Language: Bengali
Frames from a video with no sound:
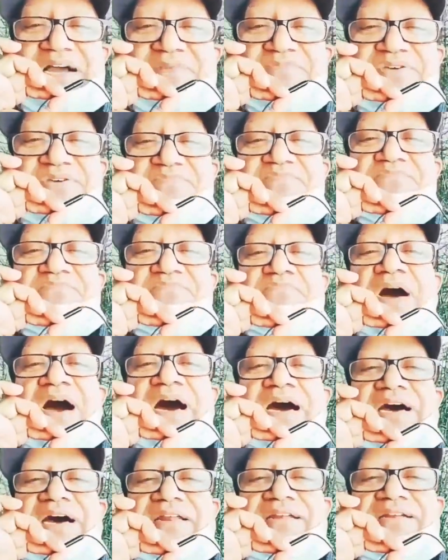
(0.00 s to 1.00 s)
আগামী
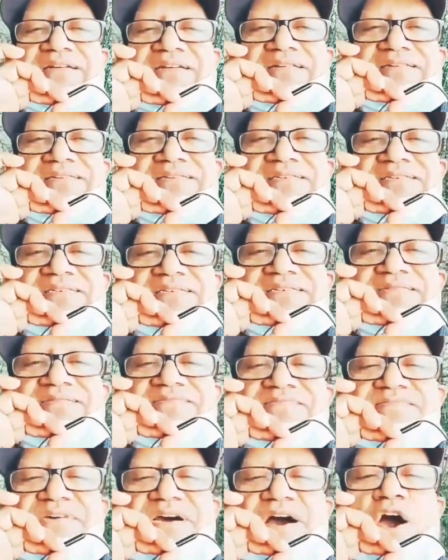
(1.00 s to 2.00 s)
বার
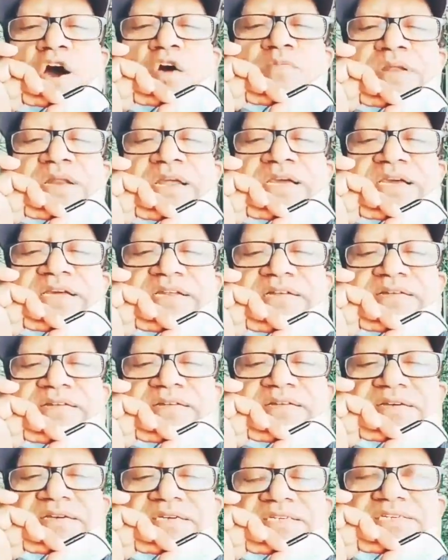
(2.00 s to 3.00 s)
আওয়ামী লীগের
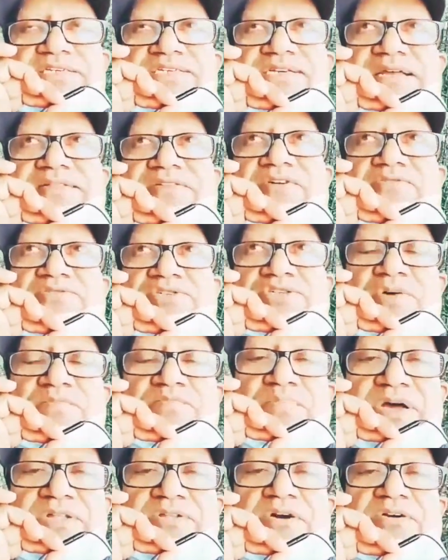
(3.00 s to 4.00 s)
সাধারণ
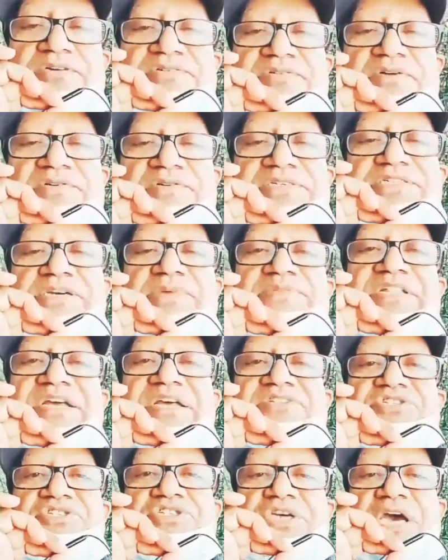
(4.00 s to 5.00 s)
সম্পাদক হিসাবে
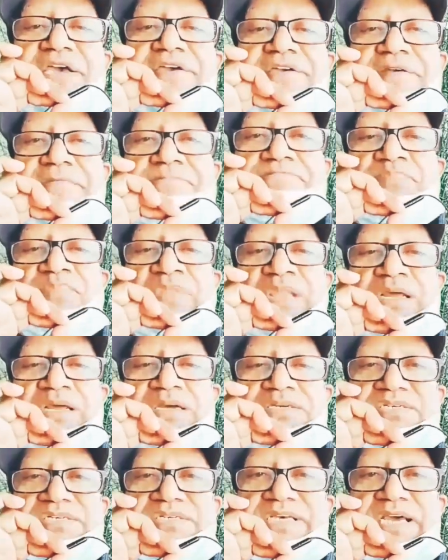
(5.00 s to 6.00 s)
দেখতে চাই
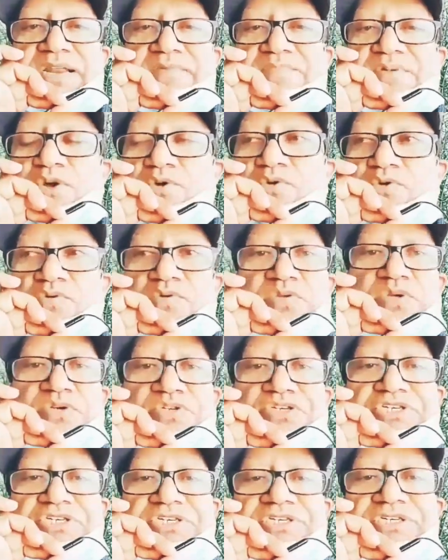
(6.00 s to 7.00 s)
সেলিমকে অনুরোধ
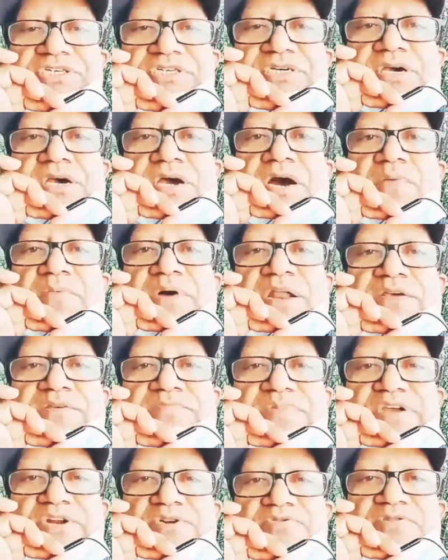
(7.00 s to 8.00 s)
করছি আমার
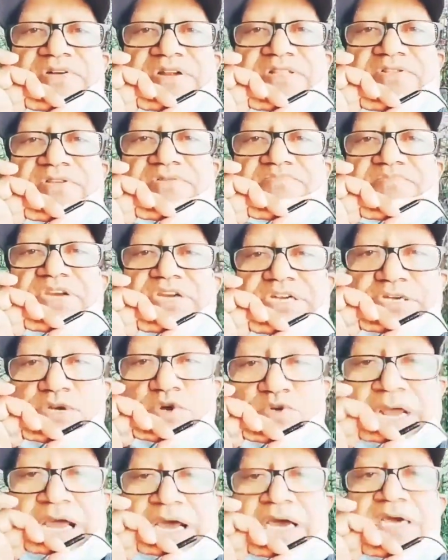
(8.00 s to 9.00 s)
এই ভিডিওটা
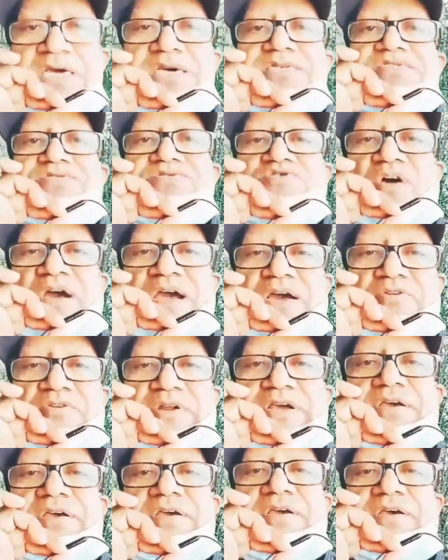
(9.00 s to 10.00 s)
ভিডিওটা দয়া
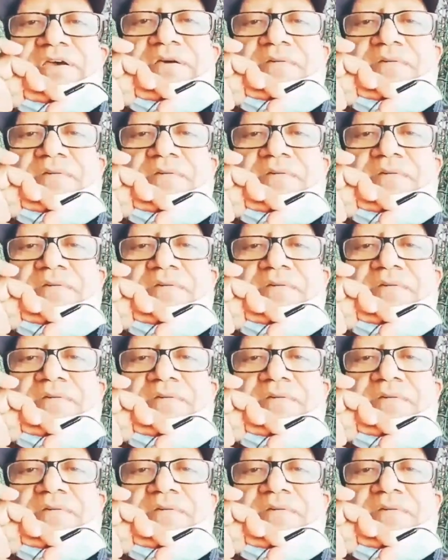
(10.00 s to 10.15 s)
করে